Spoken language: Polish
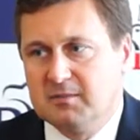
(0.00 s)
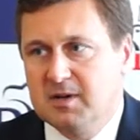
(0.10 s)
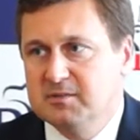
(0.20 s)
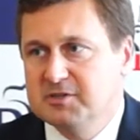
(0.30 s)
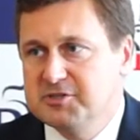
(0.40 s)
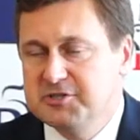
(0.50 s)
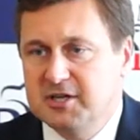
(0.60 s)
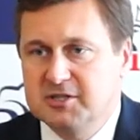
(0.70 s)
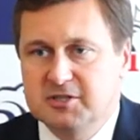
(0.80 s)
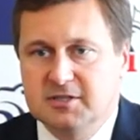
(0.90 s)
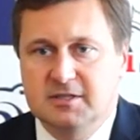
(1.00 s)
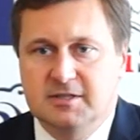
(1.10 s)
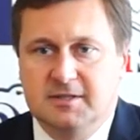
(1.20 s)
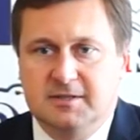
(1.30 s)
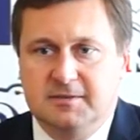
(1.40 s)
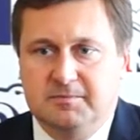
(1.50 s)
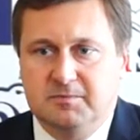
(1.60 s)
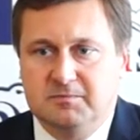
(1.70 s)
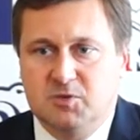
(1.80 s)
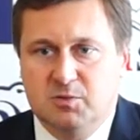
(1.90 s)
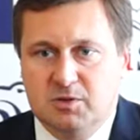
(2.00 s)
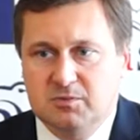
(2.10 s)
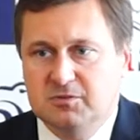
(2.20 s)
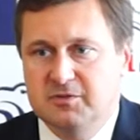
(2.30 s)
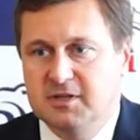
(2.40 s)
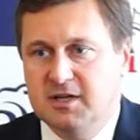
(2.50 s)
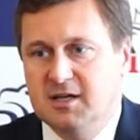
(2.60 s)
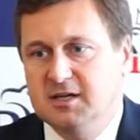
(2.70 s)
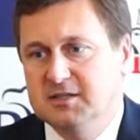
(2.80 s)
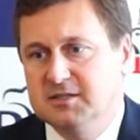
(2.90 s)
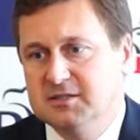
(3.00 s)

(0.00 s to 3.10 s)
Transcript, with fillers: mamy dzisiaj y, dobrą nowinę i,